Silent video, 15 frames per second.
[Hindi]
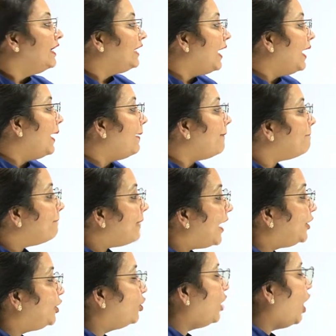ये
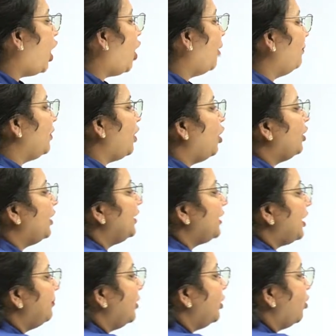मेड्यूला
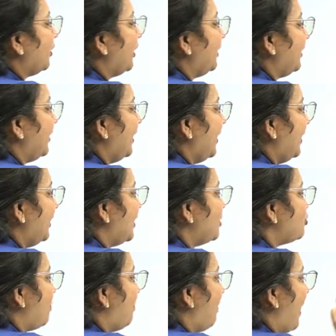oblongata में लोकेटेड है ये
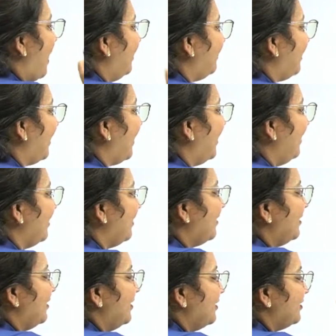जो पार्ट है
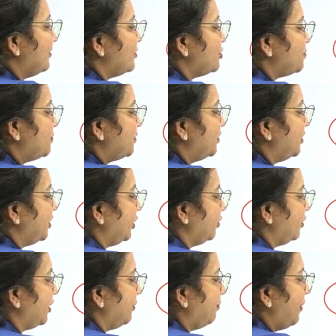दिस
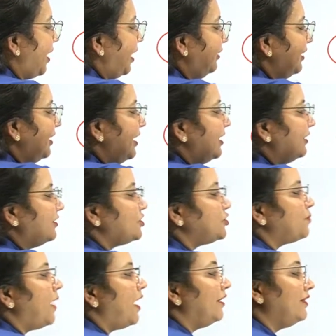पर्टिकुलर पार्ट दिस
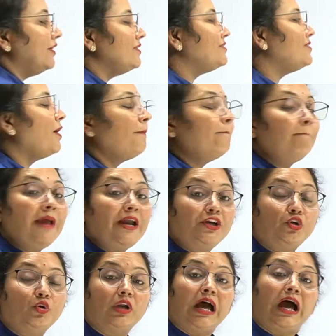पार्ट इज
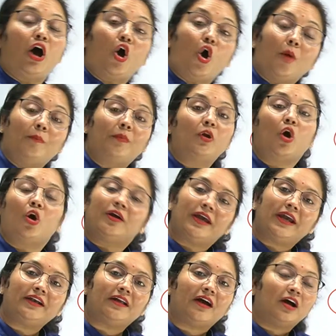मेड्यूला
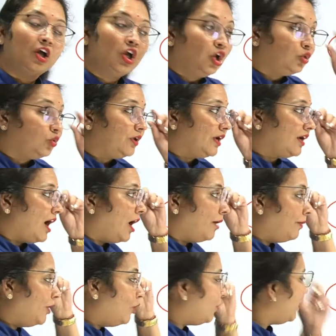ऑब्लोंगेटा तो ये कहाँ
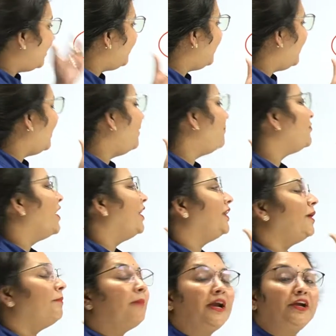पे लोकेटेड है
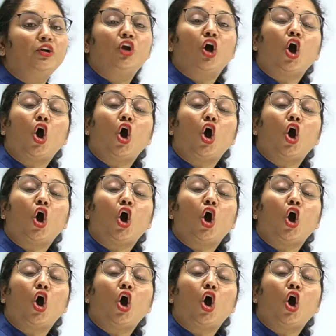ये मेड्यूला